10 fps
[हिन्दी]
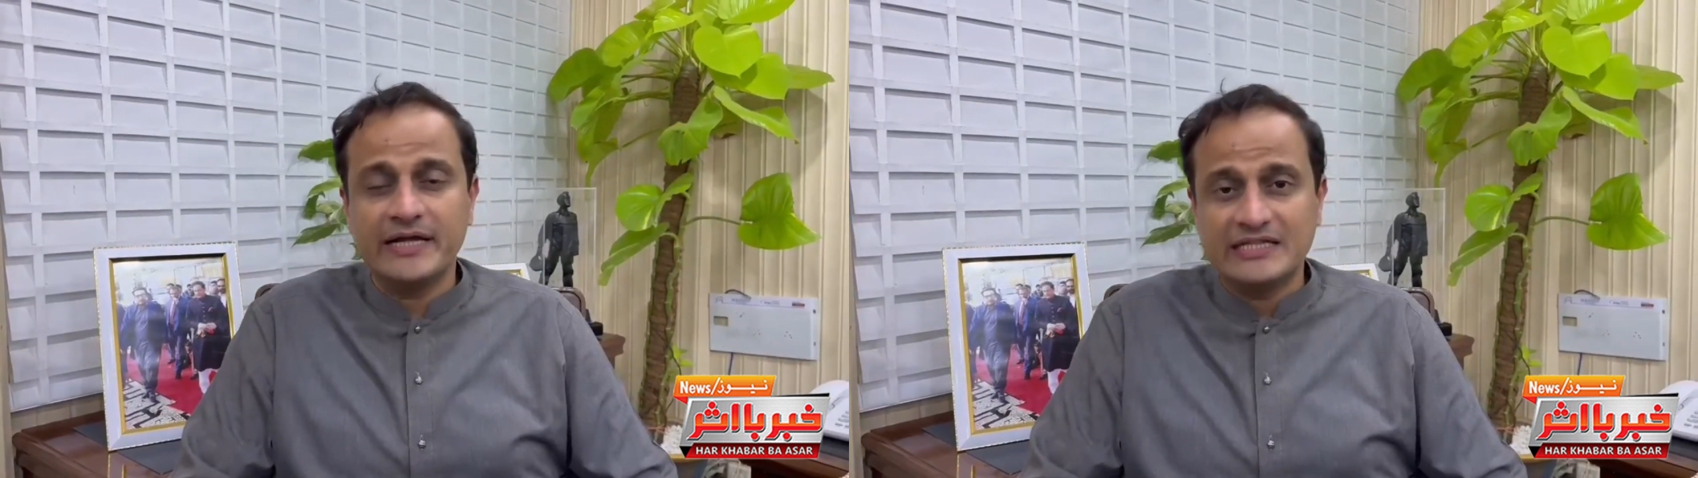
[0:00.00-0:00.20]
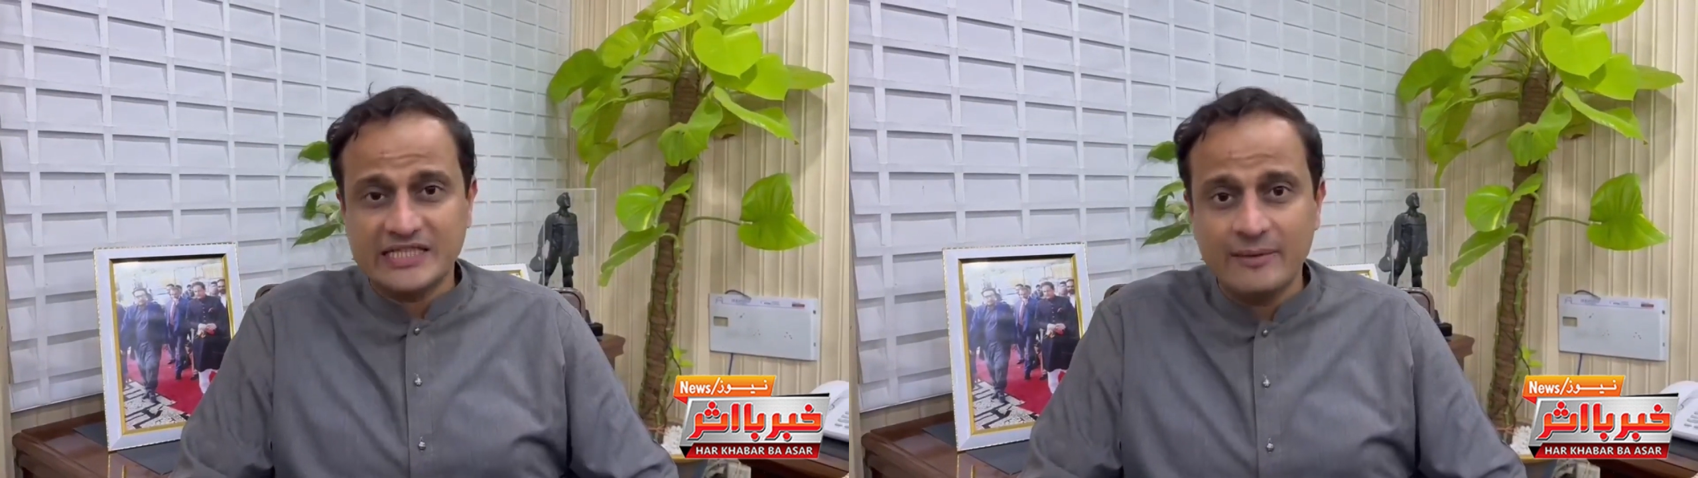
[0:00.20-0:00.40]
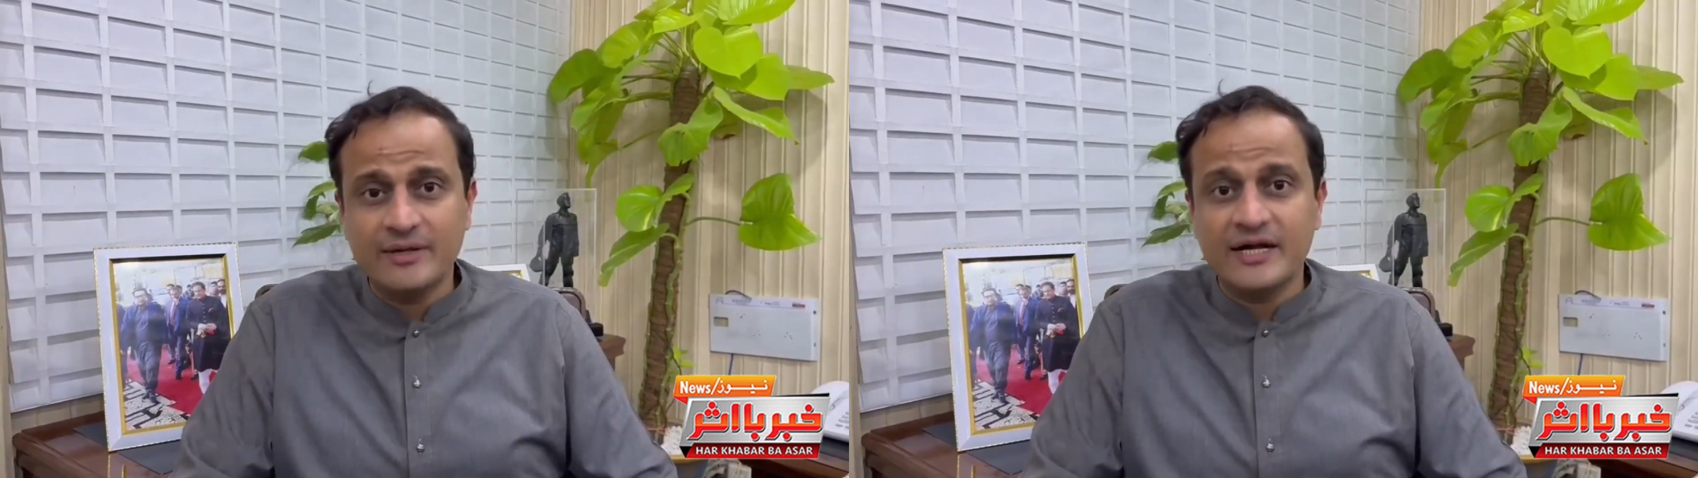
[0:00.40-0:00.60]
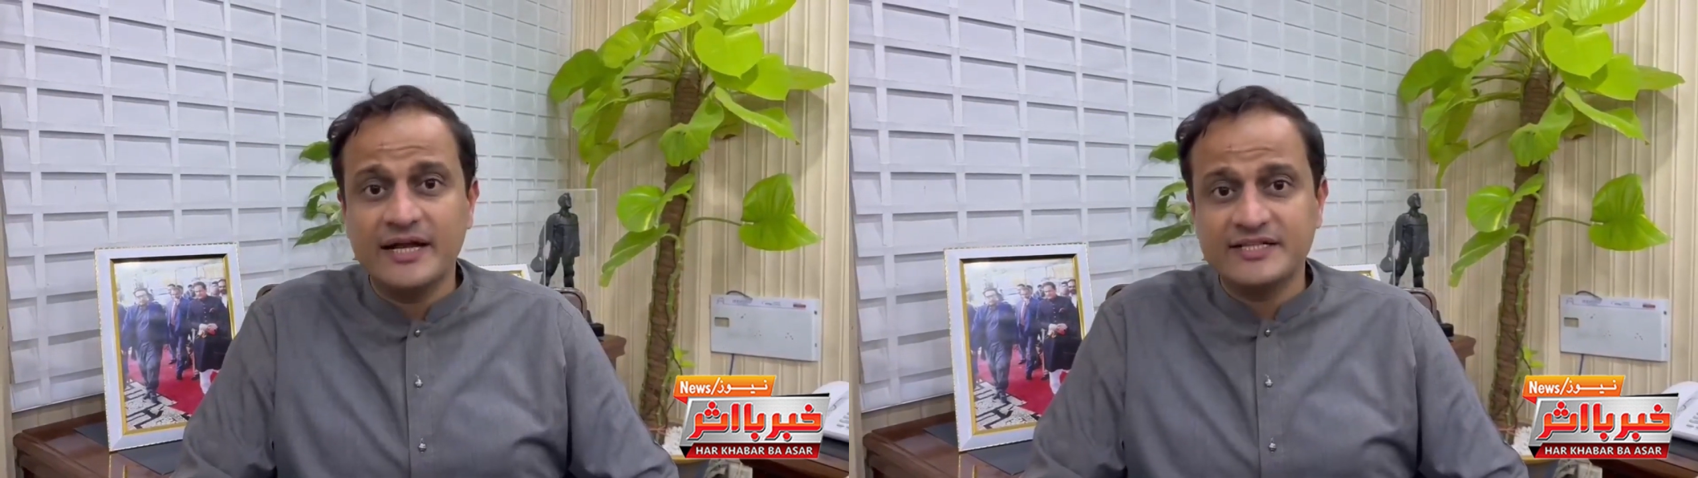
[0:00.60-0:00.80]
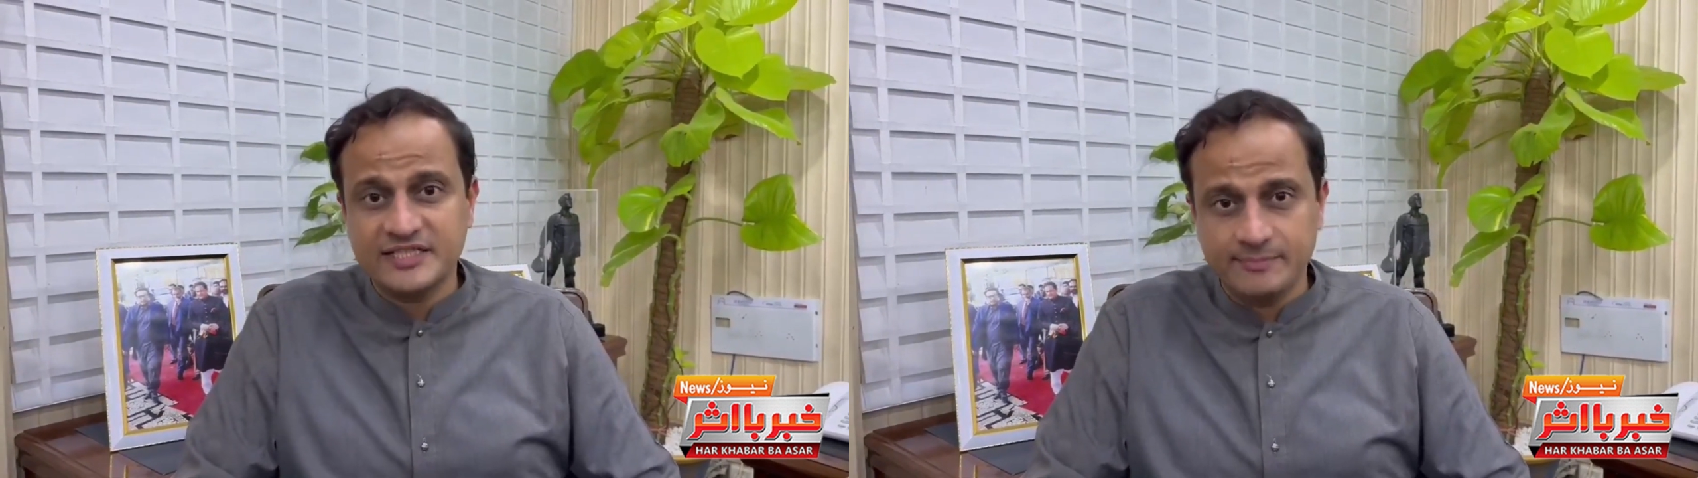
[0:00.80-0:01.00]
इल्ज़ाम
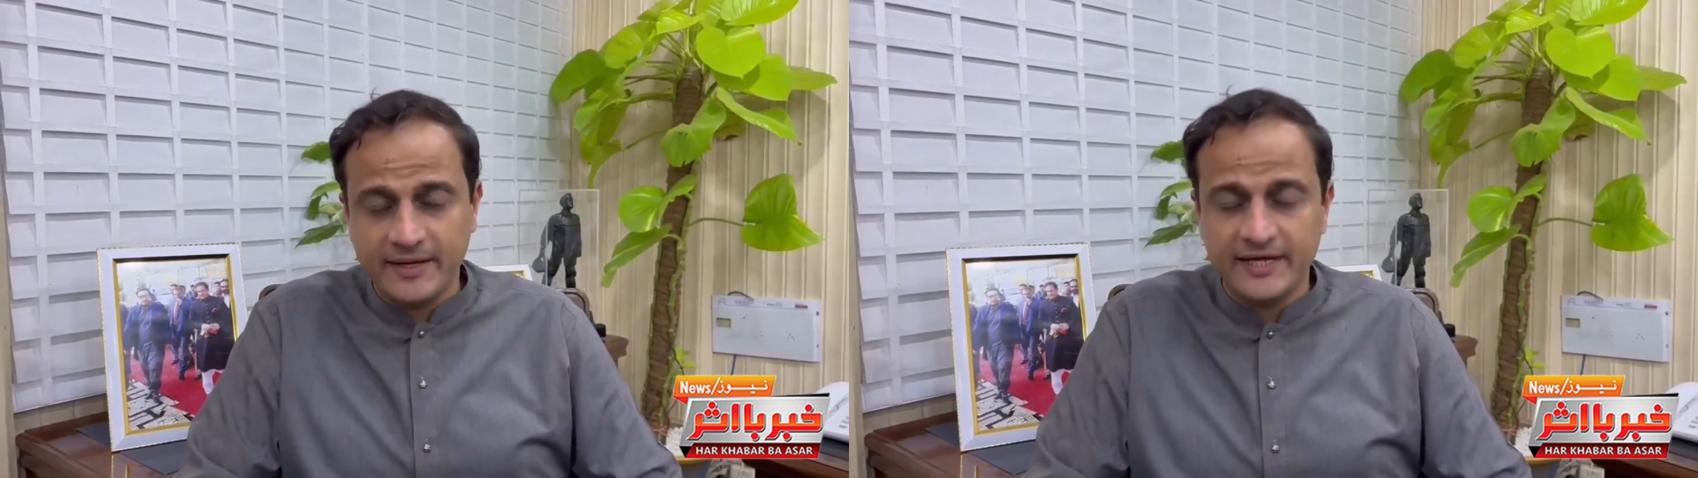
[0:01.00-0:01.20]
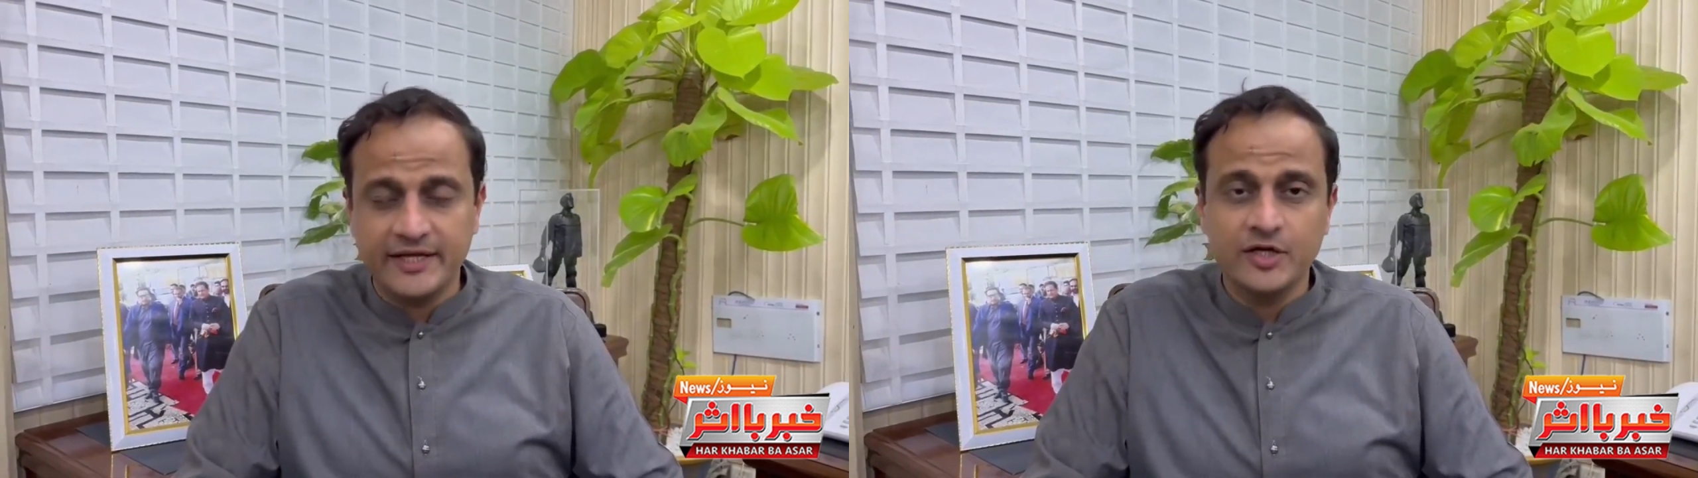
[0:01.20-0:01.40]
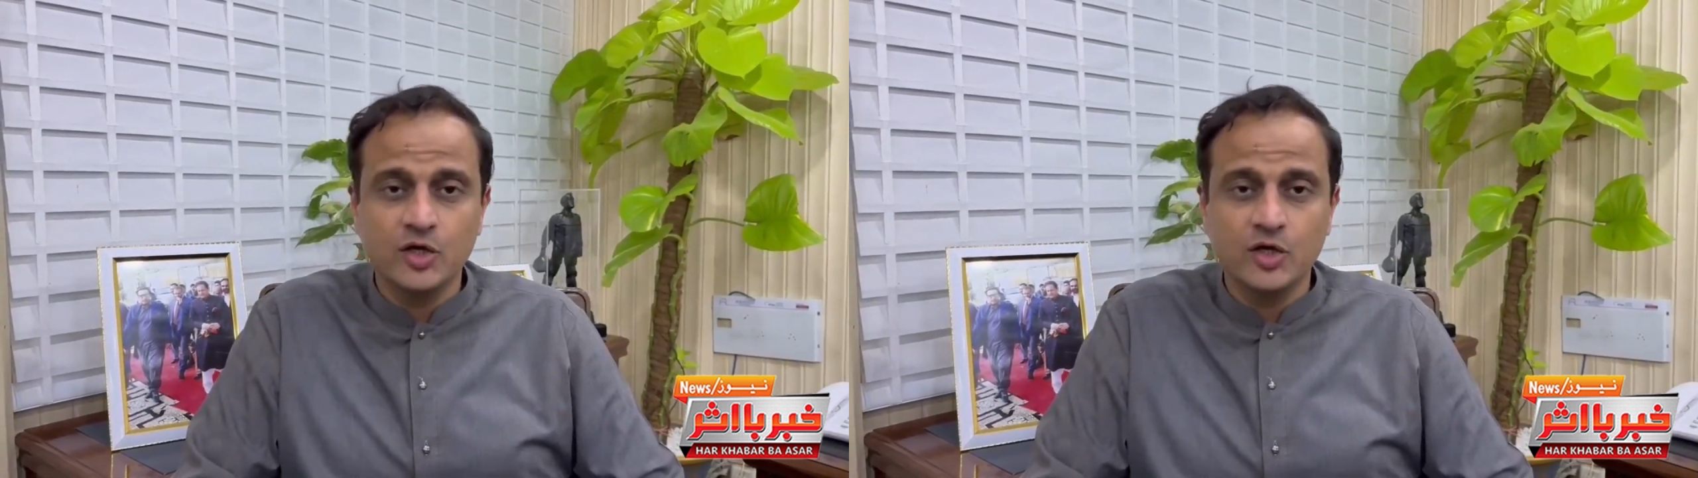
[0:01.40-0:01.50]
लगाने से पहले